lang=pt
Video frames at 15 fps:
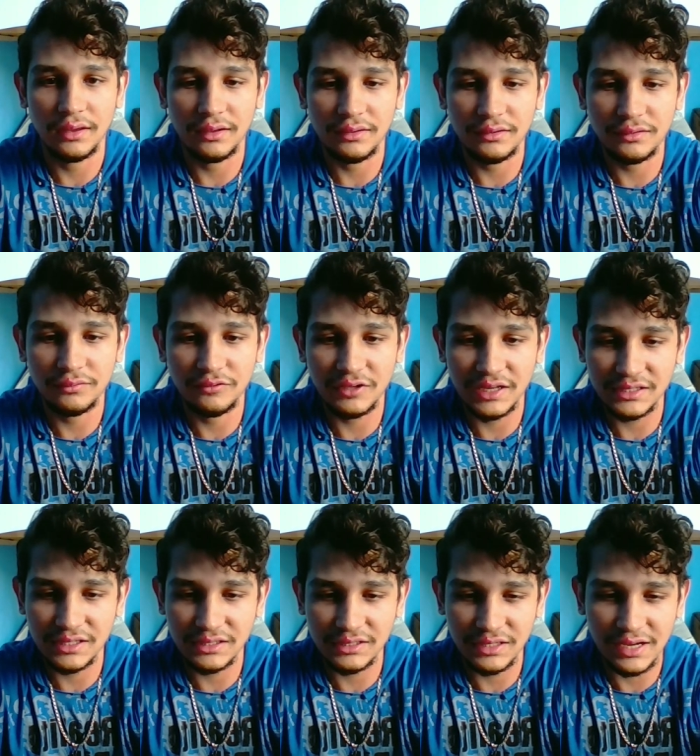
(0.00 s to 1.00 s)
e vira
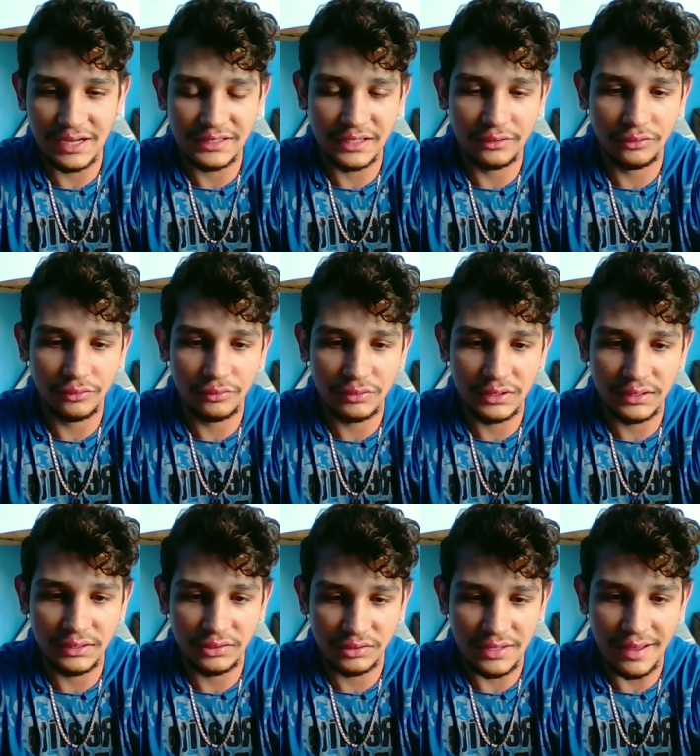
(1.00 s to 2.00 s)
essa desgraça toda que
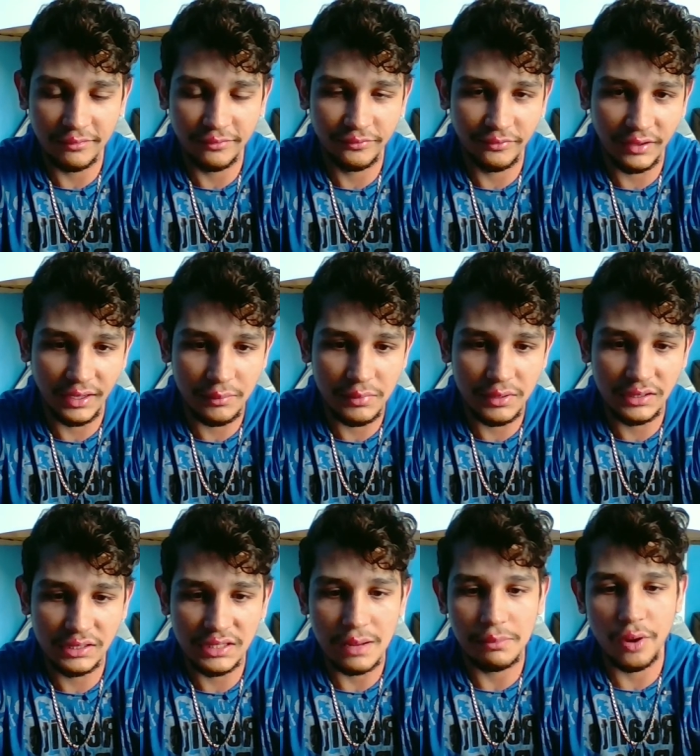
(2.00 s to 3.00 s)
te dá febre,
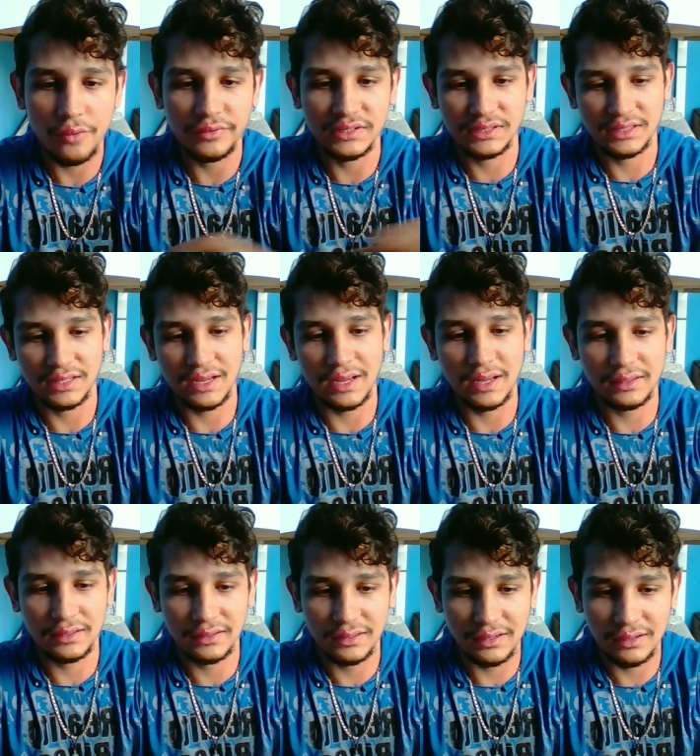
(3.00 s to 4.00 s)
te dá mal-estar,
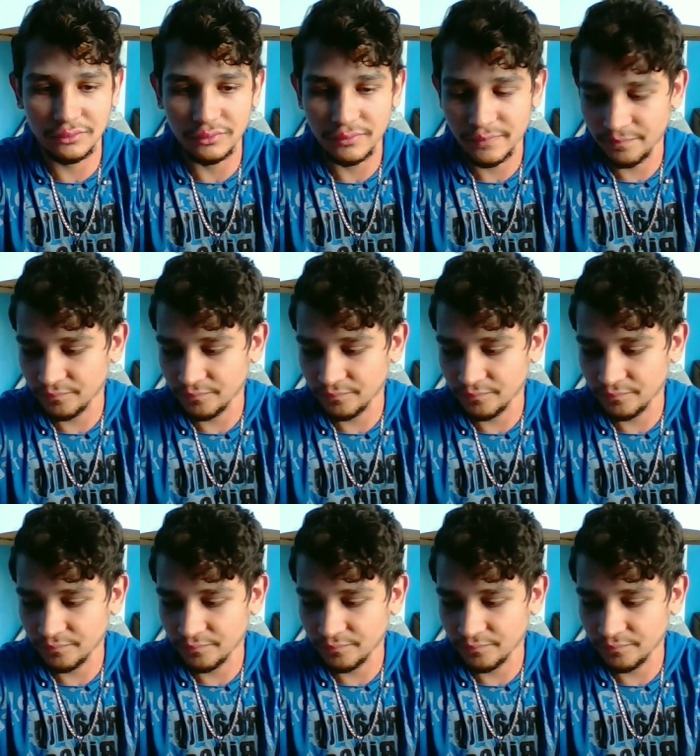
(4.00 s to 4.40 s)
tá ligado?